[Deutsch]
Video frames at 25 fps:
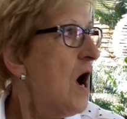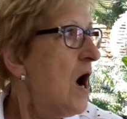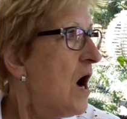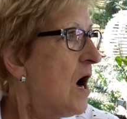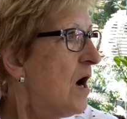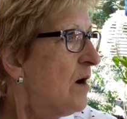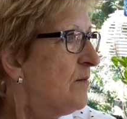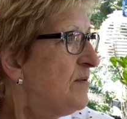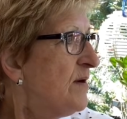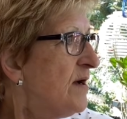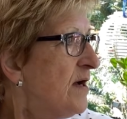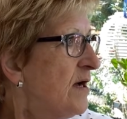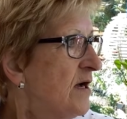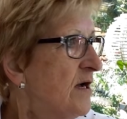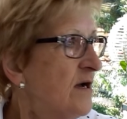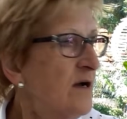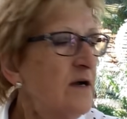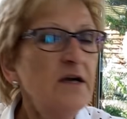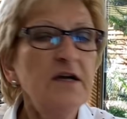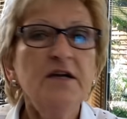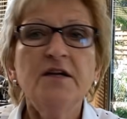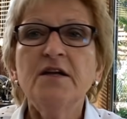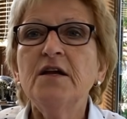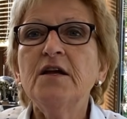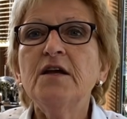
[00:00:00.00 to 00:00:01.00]

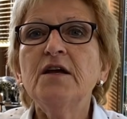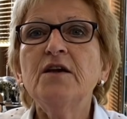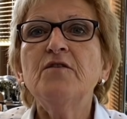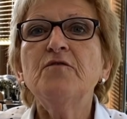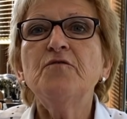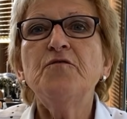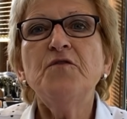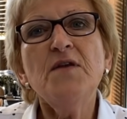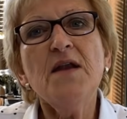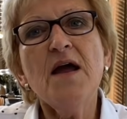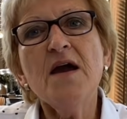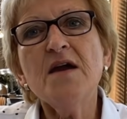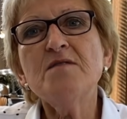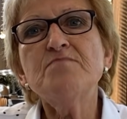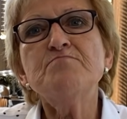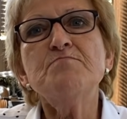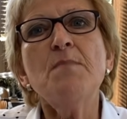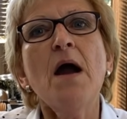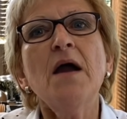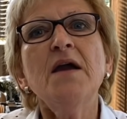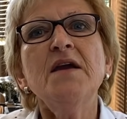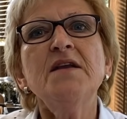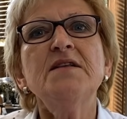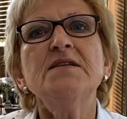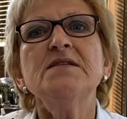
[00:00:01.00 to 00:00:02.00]
Aber vielleicht
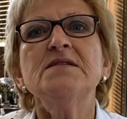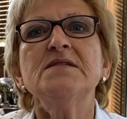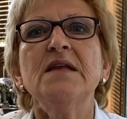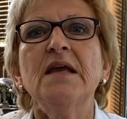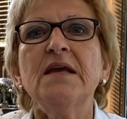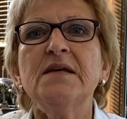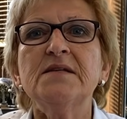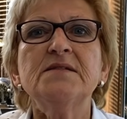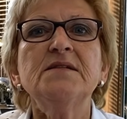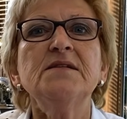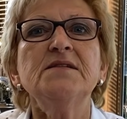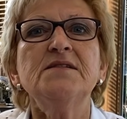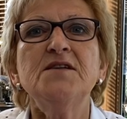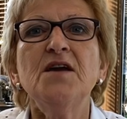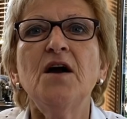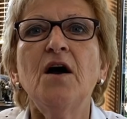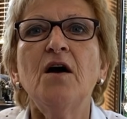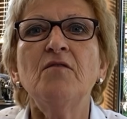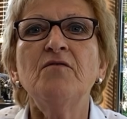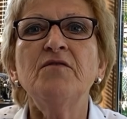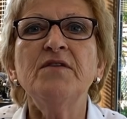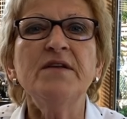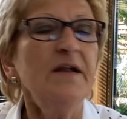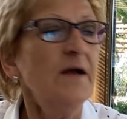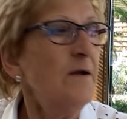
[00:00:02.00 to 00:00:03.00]
mache ich das nächstes
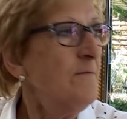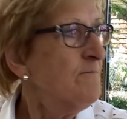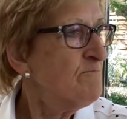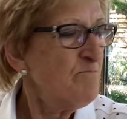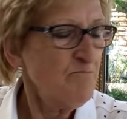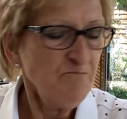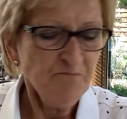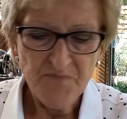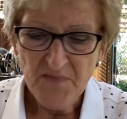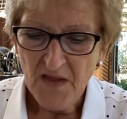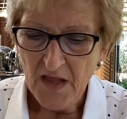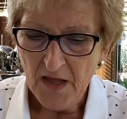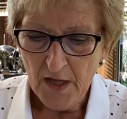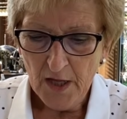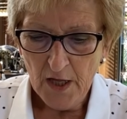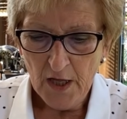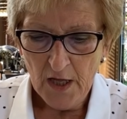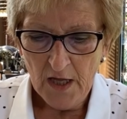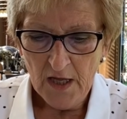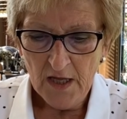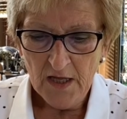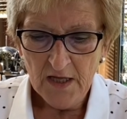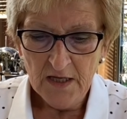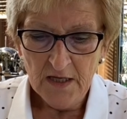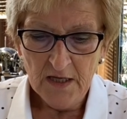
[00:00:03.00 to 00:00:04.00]
Jahr wieder.
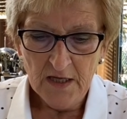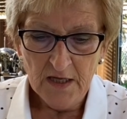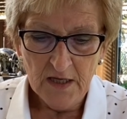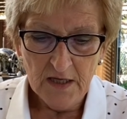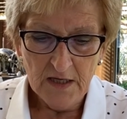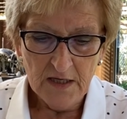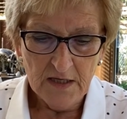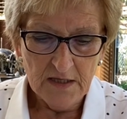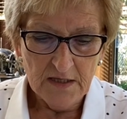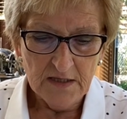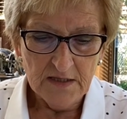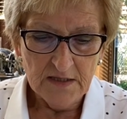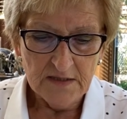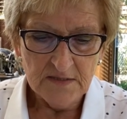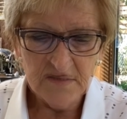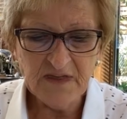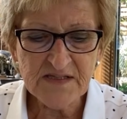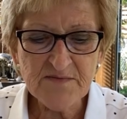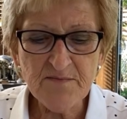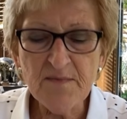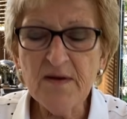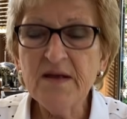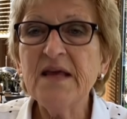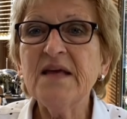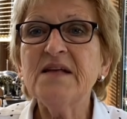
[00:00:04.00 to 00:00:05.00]

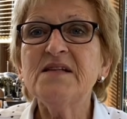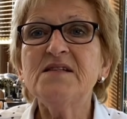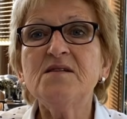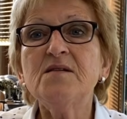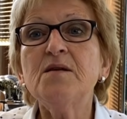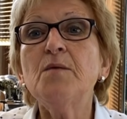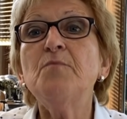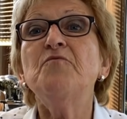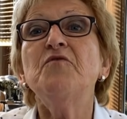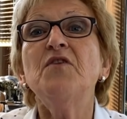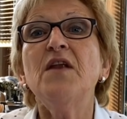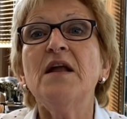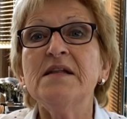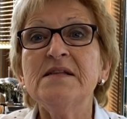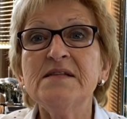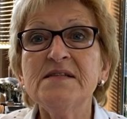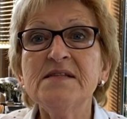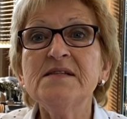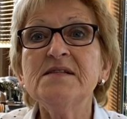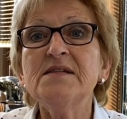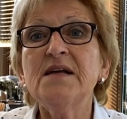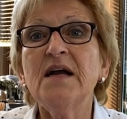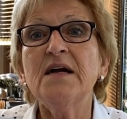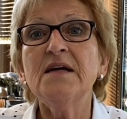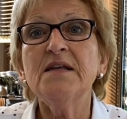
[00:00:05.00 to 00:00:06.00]
Was man jetzt
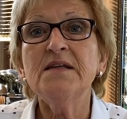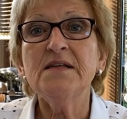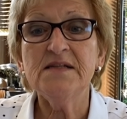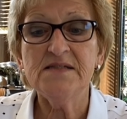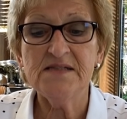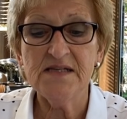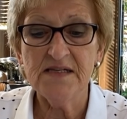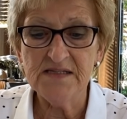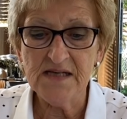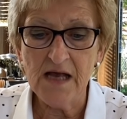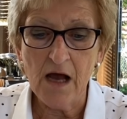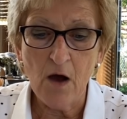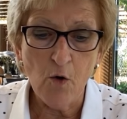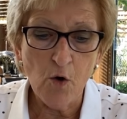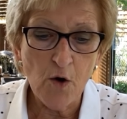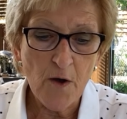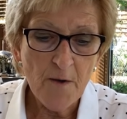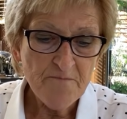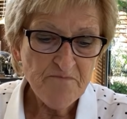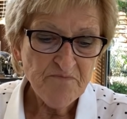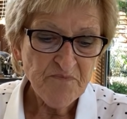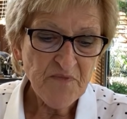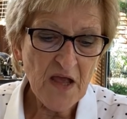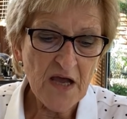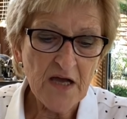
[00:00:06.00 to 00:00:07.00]
pflanzen kann, das ist auch
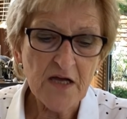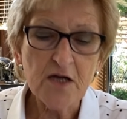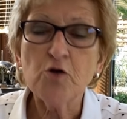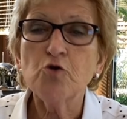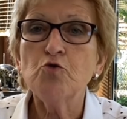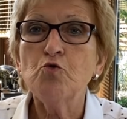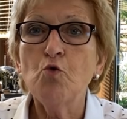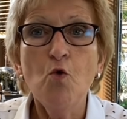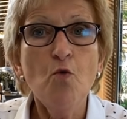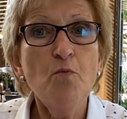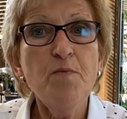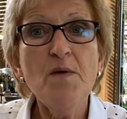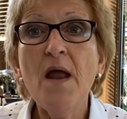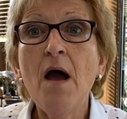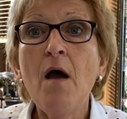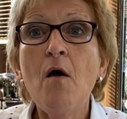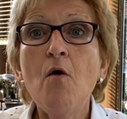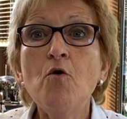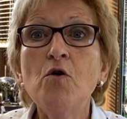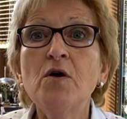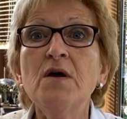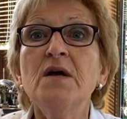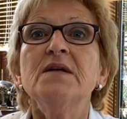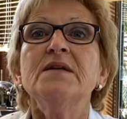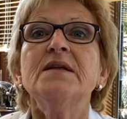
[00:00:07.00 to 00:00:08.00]
äh,
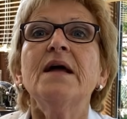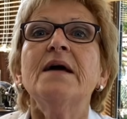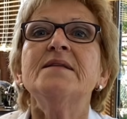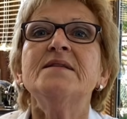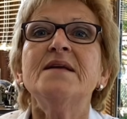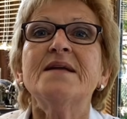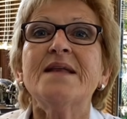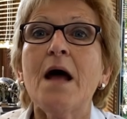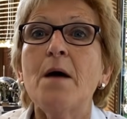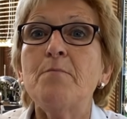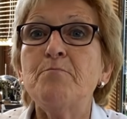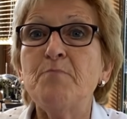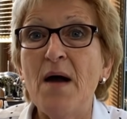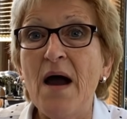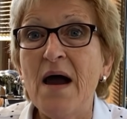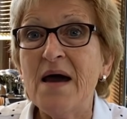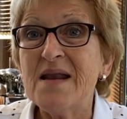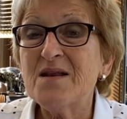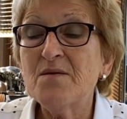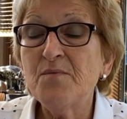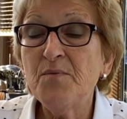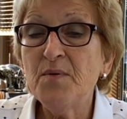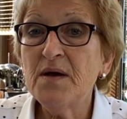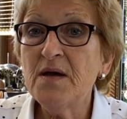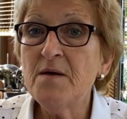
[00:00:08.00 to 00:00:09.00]
Knoblauch, dann
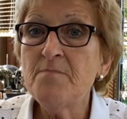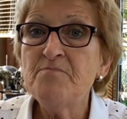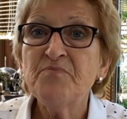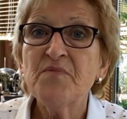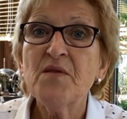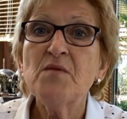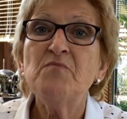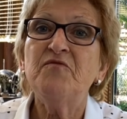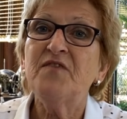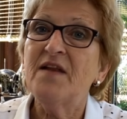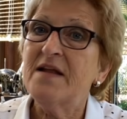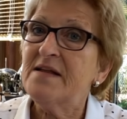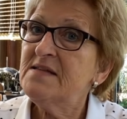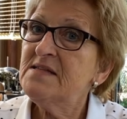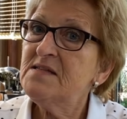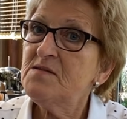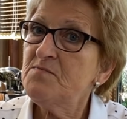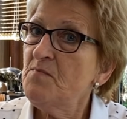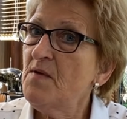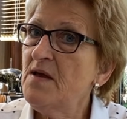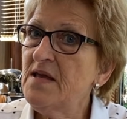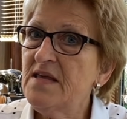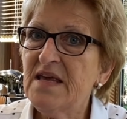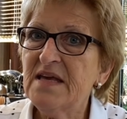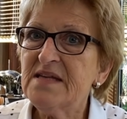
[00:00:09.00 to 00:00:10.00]
Rhabarber.
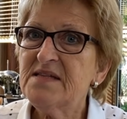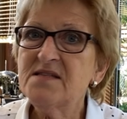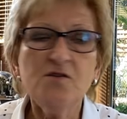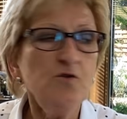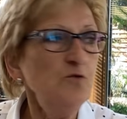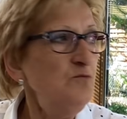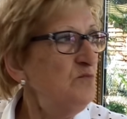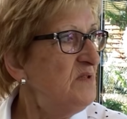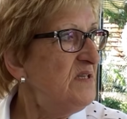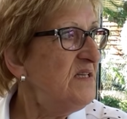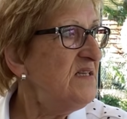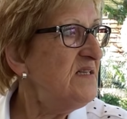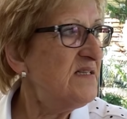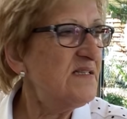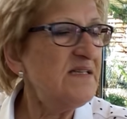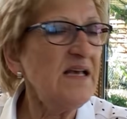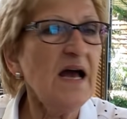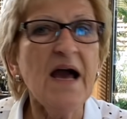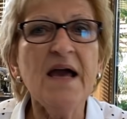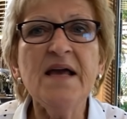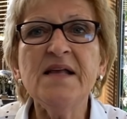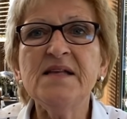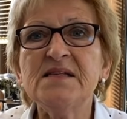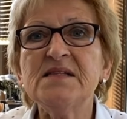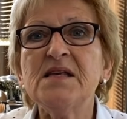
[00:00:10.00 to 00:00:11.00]
Pflanzt man jetzt um die
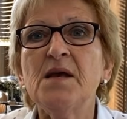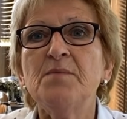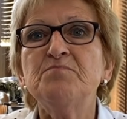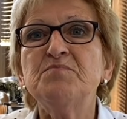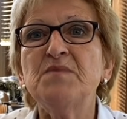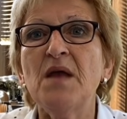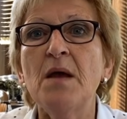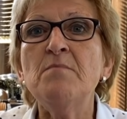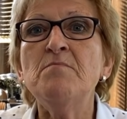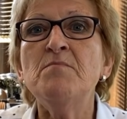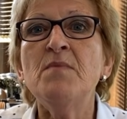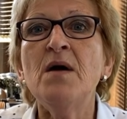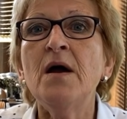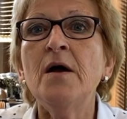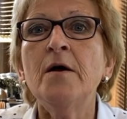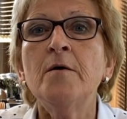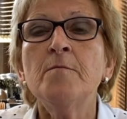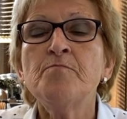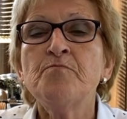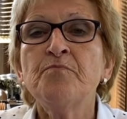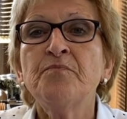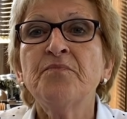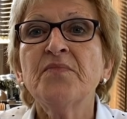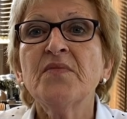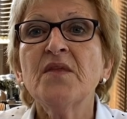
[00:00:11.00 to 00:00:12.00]
Zeit, September.